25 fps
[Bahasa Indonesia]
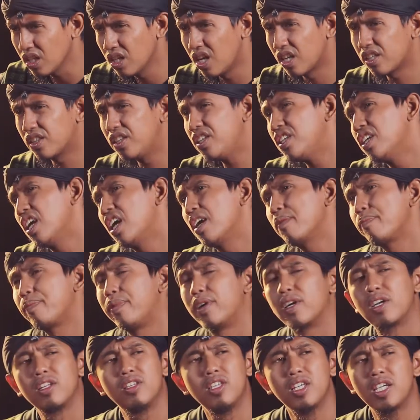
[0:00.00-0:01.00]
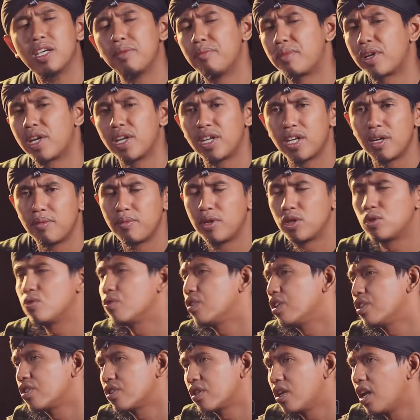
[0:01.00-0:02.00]
Artinya apa? Ketika mereka
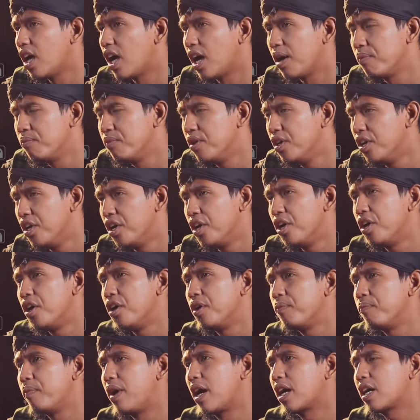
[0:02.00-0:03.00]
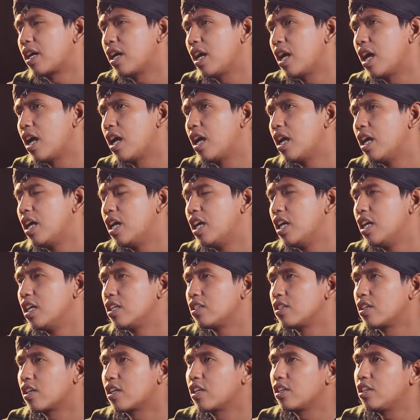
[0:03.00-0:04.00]
masuk Islam, maka
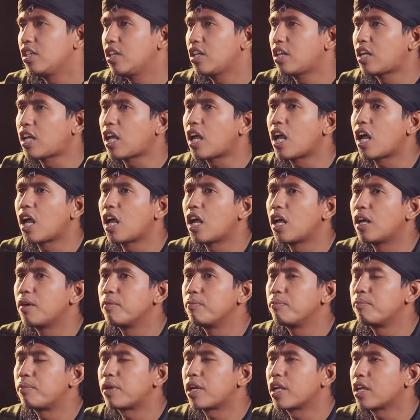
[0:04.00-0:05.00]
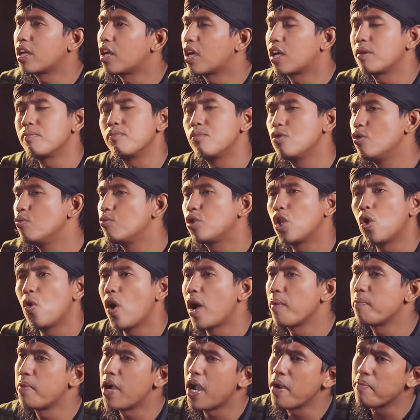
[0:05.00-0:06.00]
seketika mereka kan belum
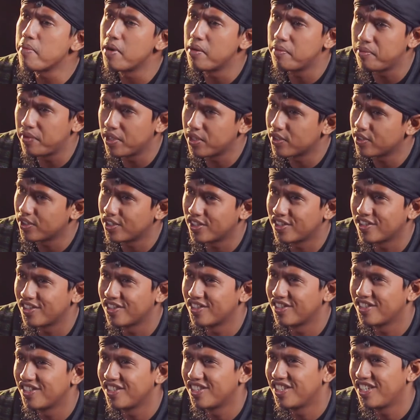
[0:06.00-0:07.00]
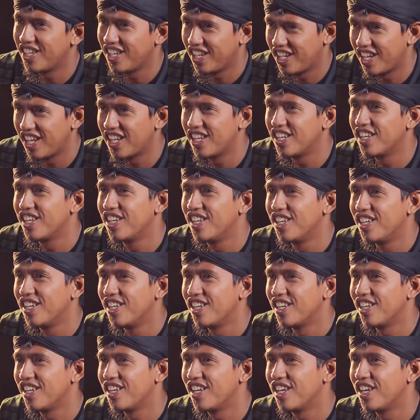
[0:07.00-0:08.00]
tahu apa-apa, ya kan?
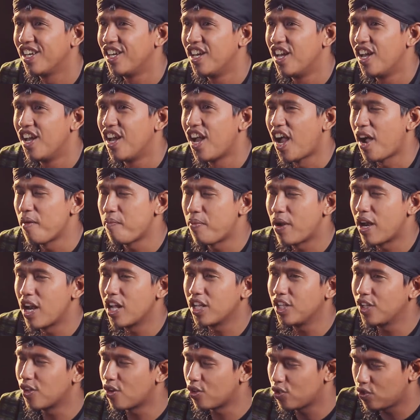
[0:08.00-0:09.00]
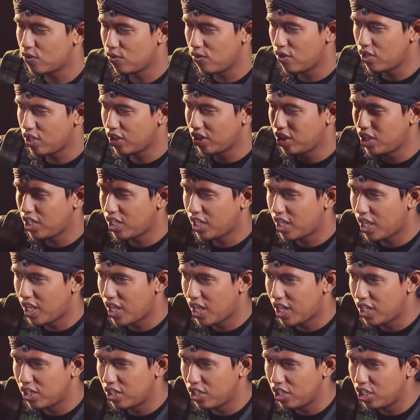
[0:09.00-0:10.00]
Nah, apalagi Rasulullah
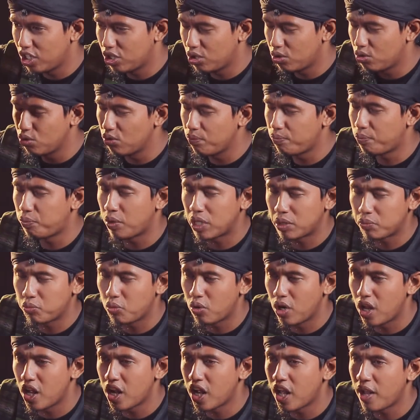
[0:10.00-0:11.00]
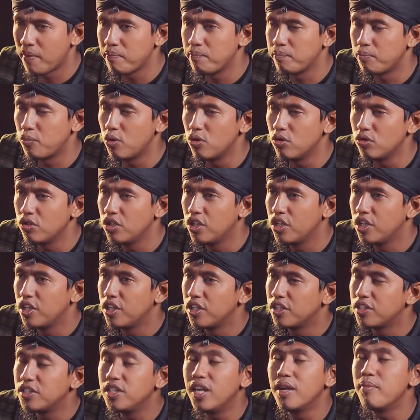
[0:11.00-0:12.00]
ketika itu pas pulang kampung,
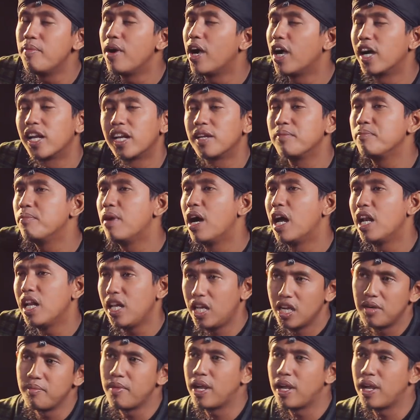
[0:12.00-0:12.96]
dia bakalan balik ke